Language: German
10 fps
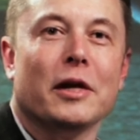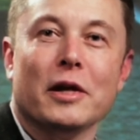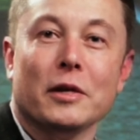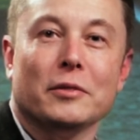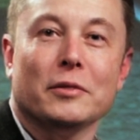es
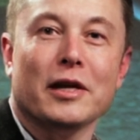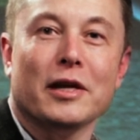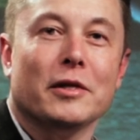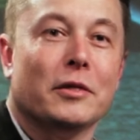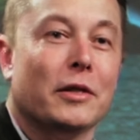ein paar
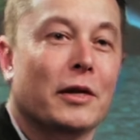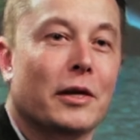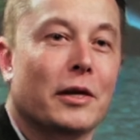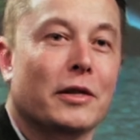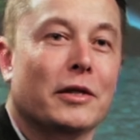Sekündchen
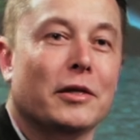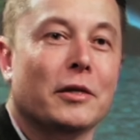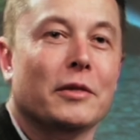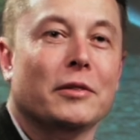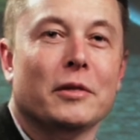
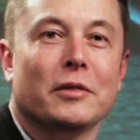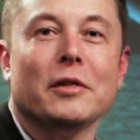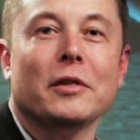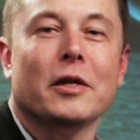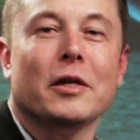und
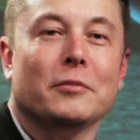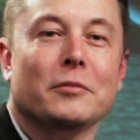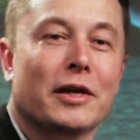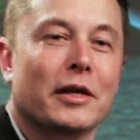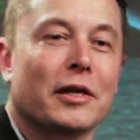ich bin
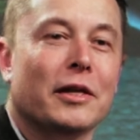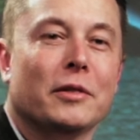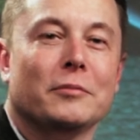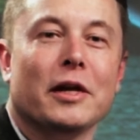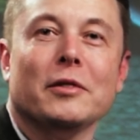Elon
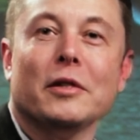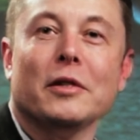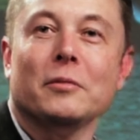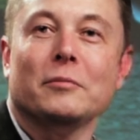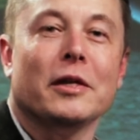Musk.
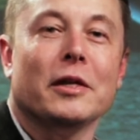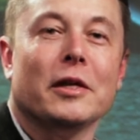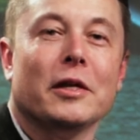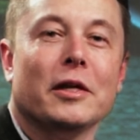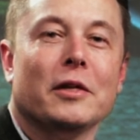Ihr
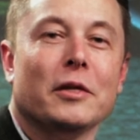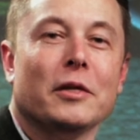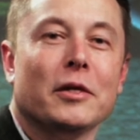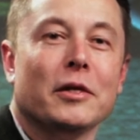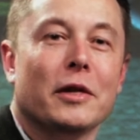könnt in
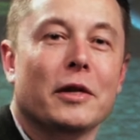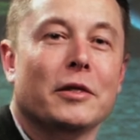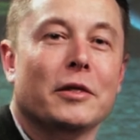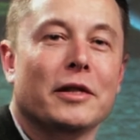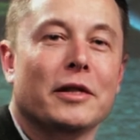diesem kleinen
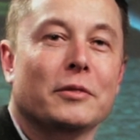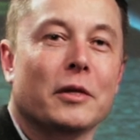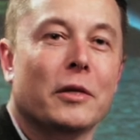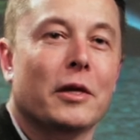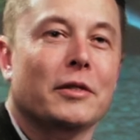Preview
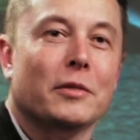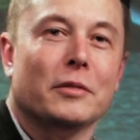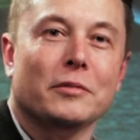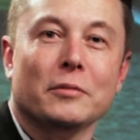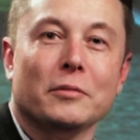ganz gut
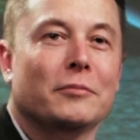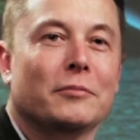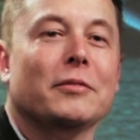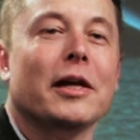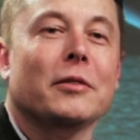verfolgen,
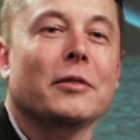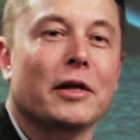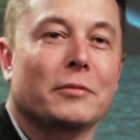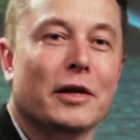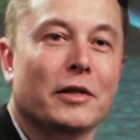wie das mit
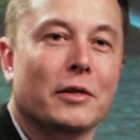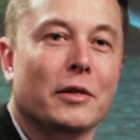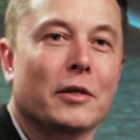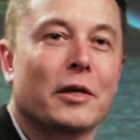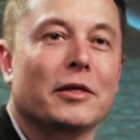der
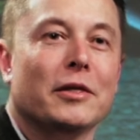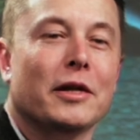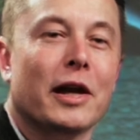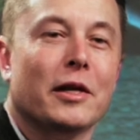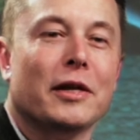Synchronizität
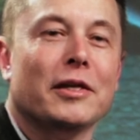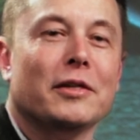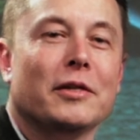passt.